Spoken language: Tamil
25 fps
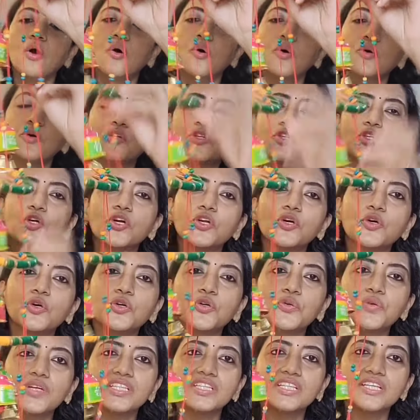ஒன்றுத்தோட
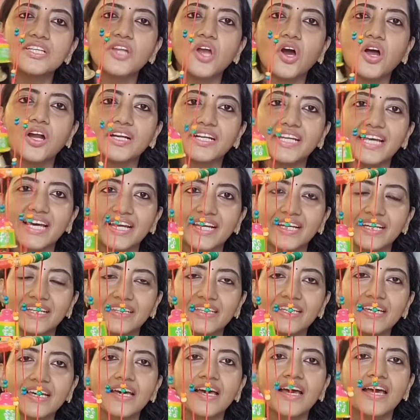ஒன்று வந்து நாட்
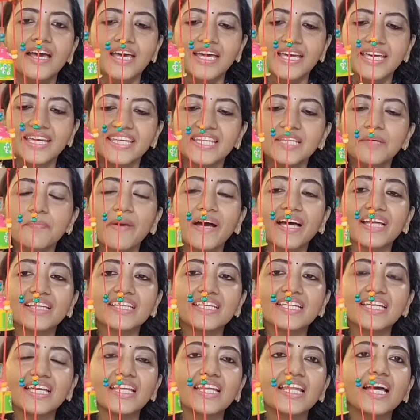ஆயிடுது இது
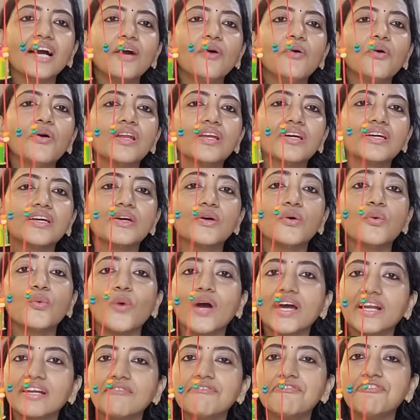பார்த்தீங்கன்னா உங்களுக்கு
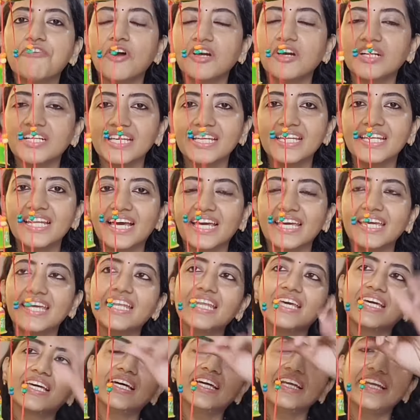ஒன் ஃபார்ட்டி
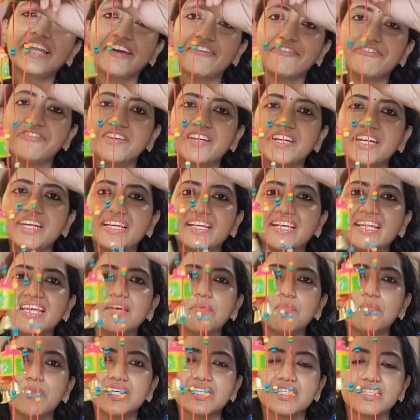நைனுக்கு
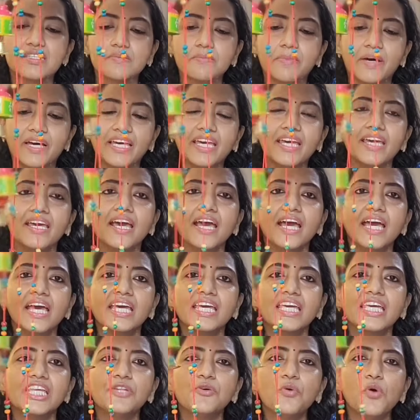டெஃபினெட்லி மஸ்ட் பை
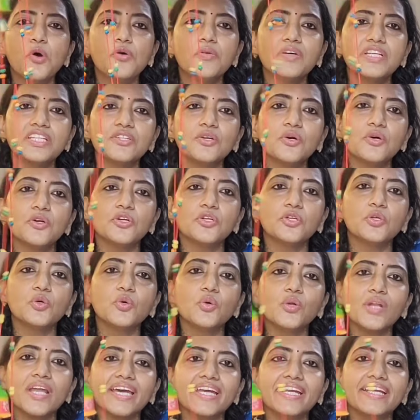இதுவும் வந்து ஒரு
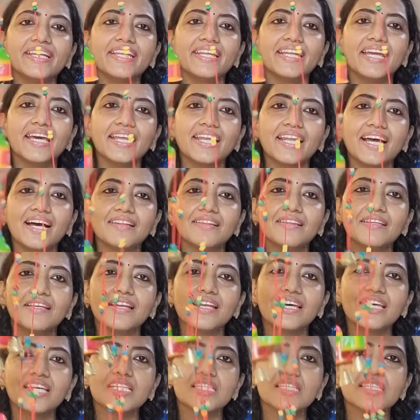டூ நைன்டி நைன் அந்த
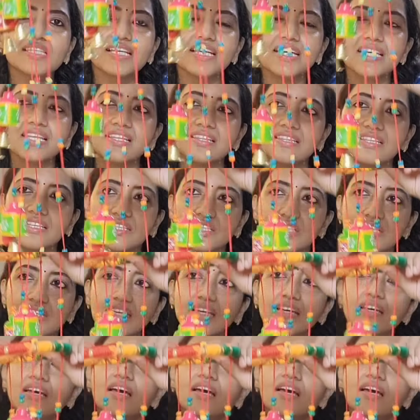ரேஞ்சில் இருந்துச்சு